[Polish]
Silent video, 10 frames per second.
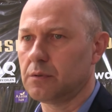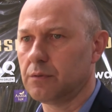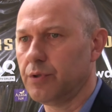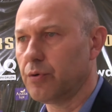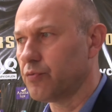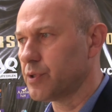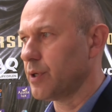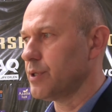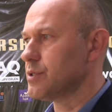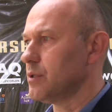zawodników z
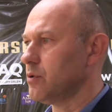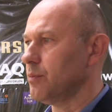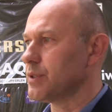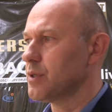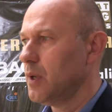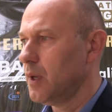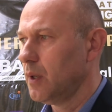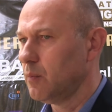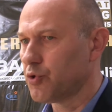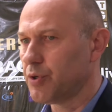zagranicy, natomiast
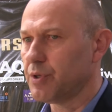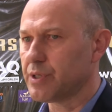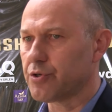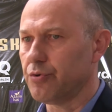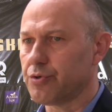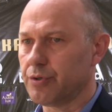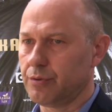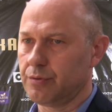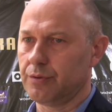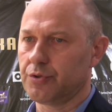musimy zacząć
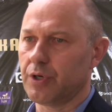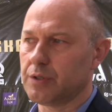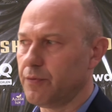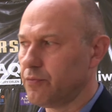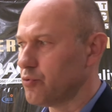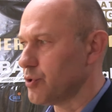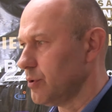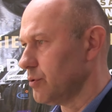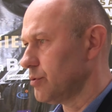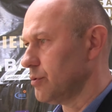od, jeszcze raz
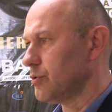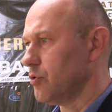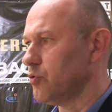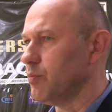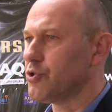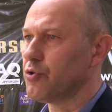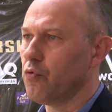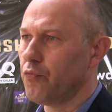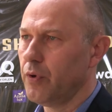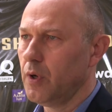powtórzę, od, od, od
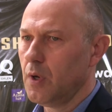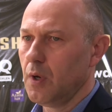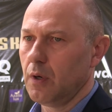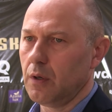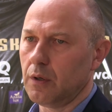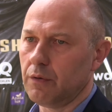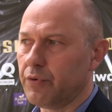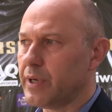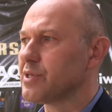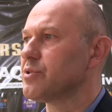młodzików, e,
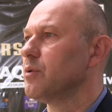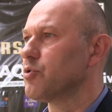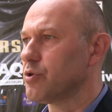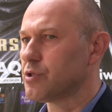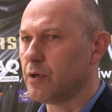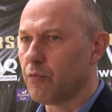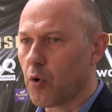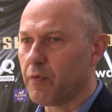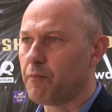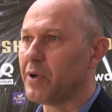wyjazdy do Mistrzostwa
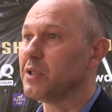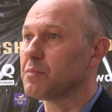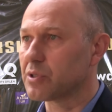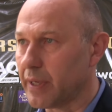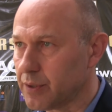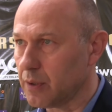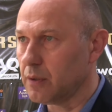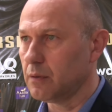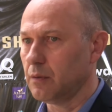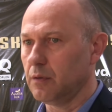Europy w pełnym składzie
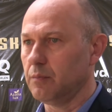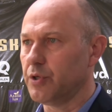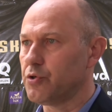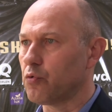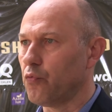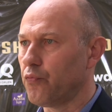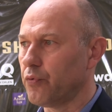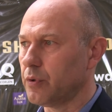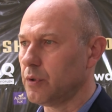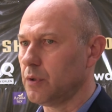e,
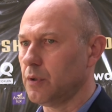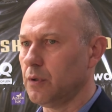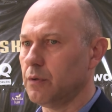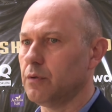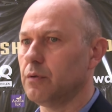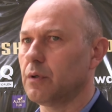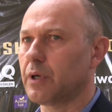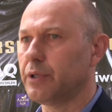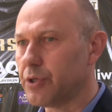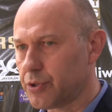młodzików, e,
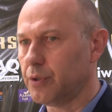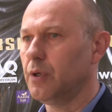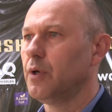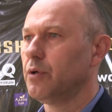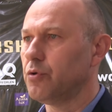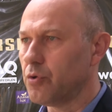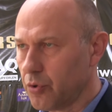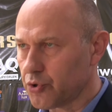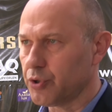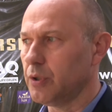kadeci,
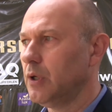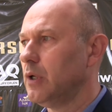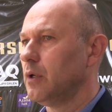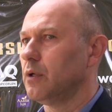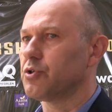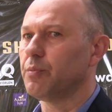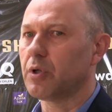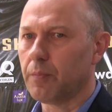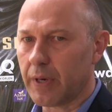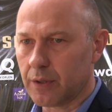juniorzy, żeby
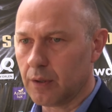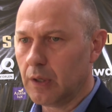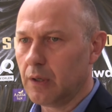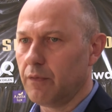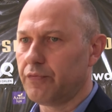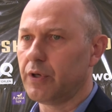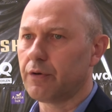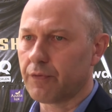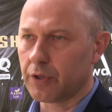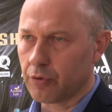chłopaki w
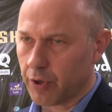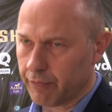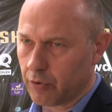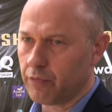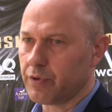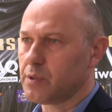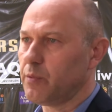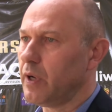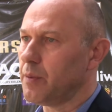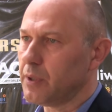tych kategoriach wiekowych
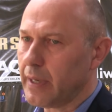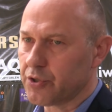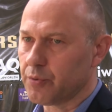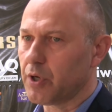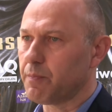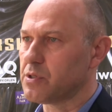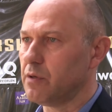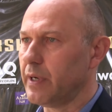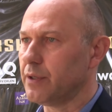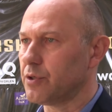zdobywali medale, żeby ich
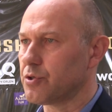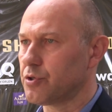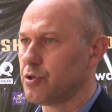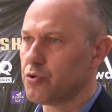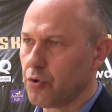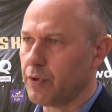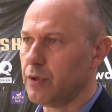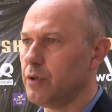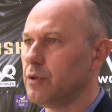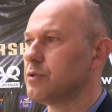poznawali też sędziowie
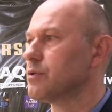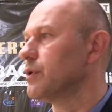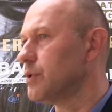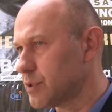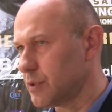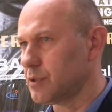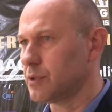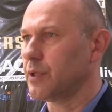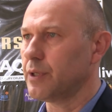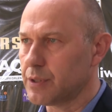i inni zawodnicy z
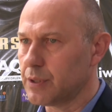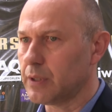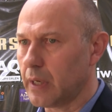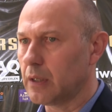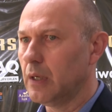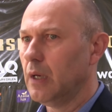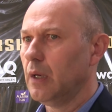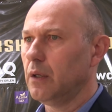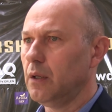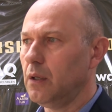zagranicy, tak?
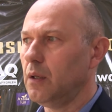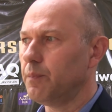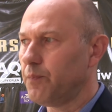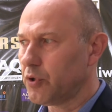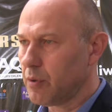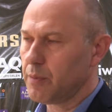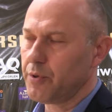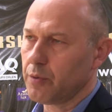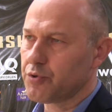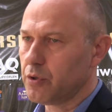I potem
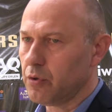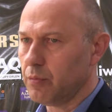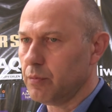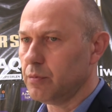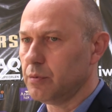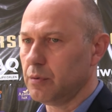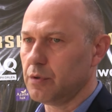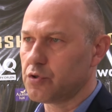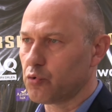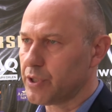dopiero przyjdą
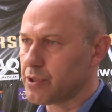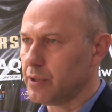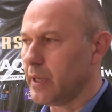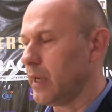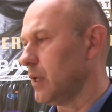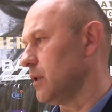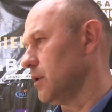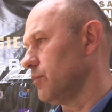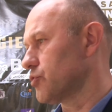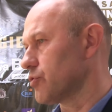sukcesy na
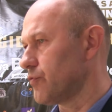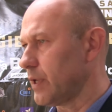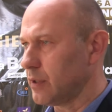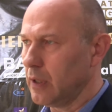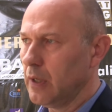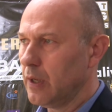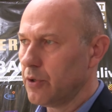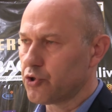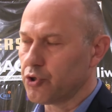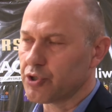Mistrzostwa Świata
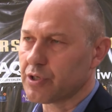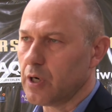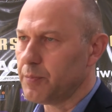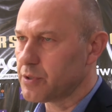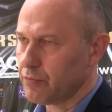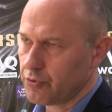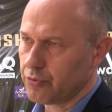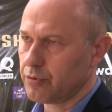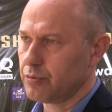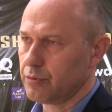czy Igrzyska Olimpijskie
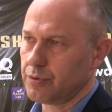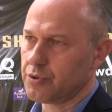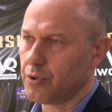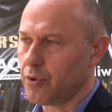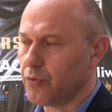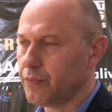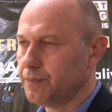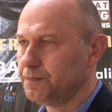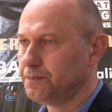wśród seniorów.